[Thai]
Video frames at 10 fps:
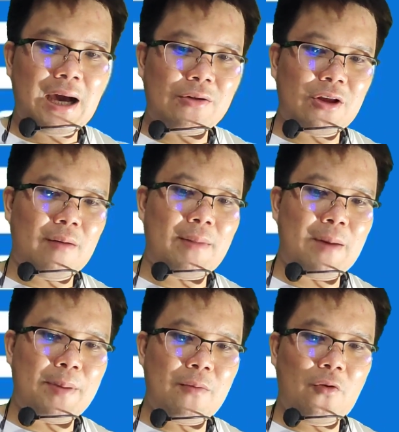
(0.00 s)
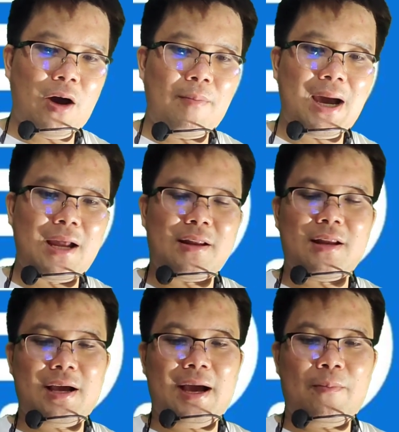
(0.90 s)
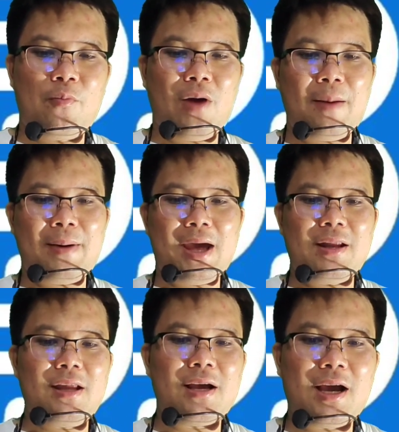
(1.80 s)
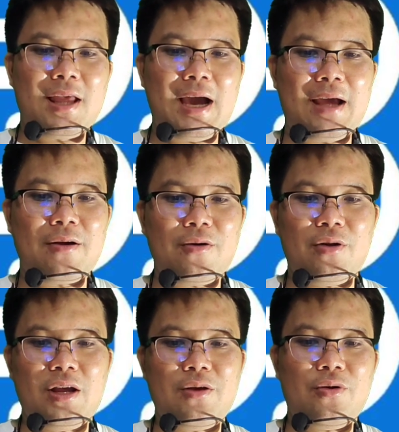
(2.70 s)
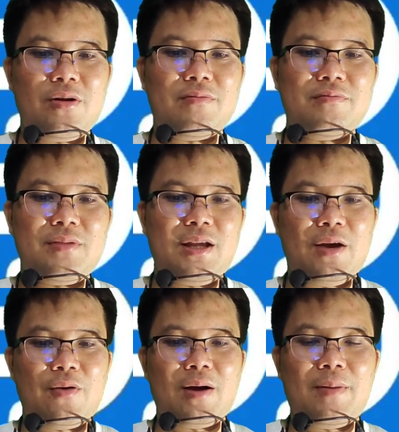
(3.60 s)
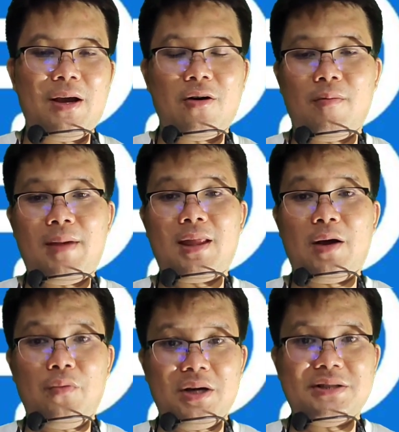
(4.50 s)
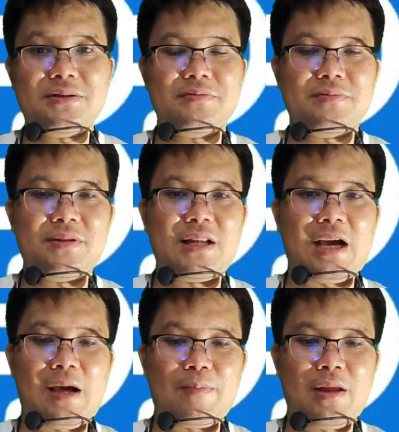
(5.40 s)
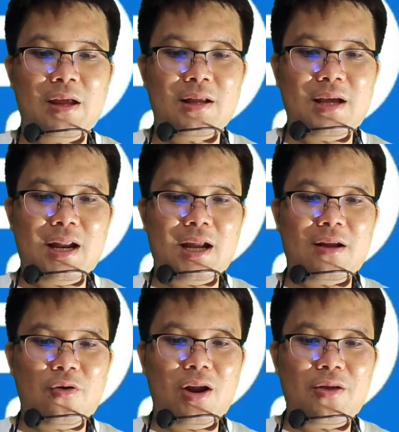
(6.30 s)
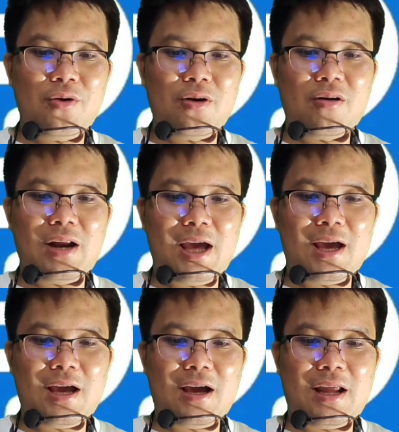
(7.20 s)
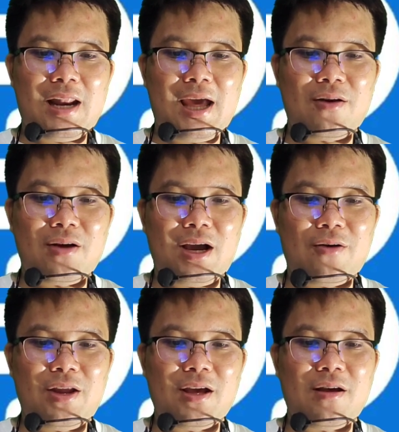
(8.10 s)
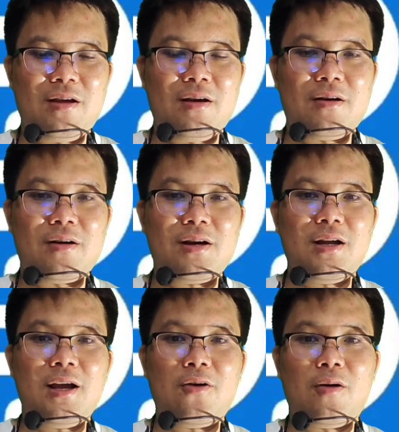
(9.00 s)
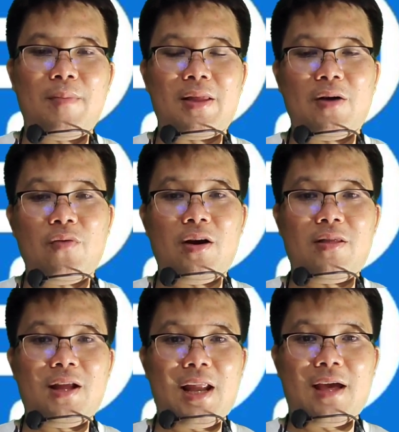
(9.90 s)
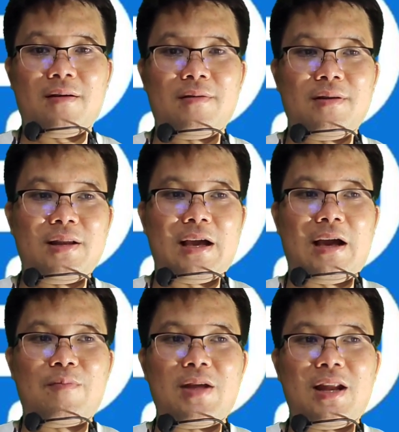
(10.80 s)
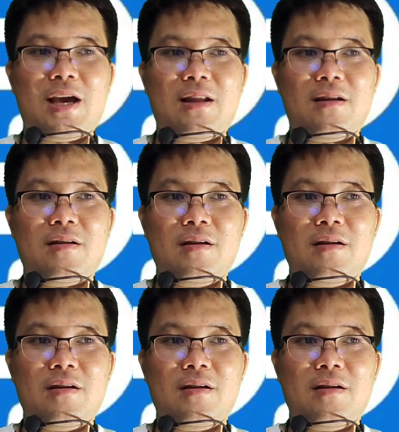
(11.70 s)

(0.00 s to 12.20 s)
ข่าวต่อมาเป็น Walmart นะครับวางแผนที่จะขยายกลยุทธ์เกี่ยวกับเรื่องของ Metaverse นะครับฉะนั้นกลยุทธ์ของแรกอันแรกของเขาเนี่ย ก็คือเรื่องของ Metaverse นั่นแหละนะครับฉะนั้น